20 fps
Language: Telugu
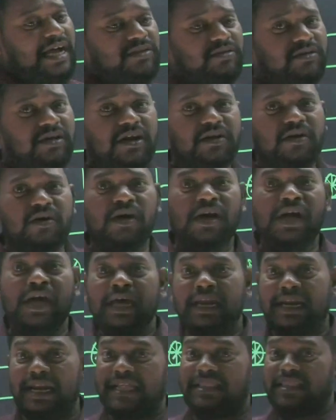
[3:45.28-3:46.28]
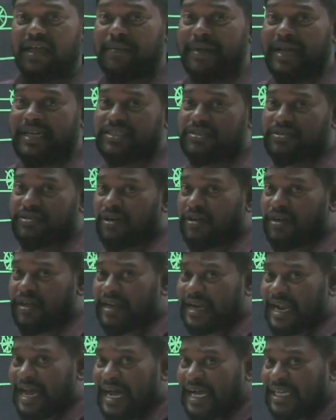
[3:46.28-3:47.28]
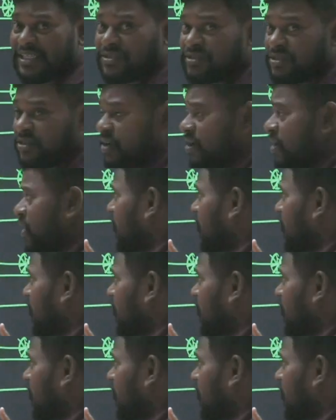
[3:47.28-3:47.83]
రాజు ఉన్నాడు రథం వేసుకొని రాజు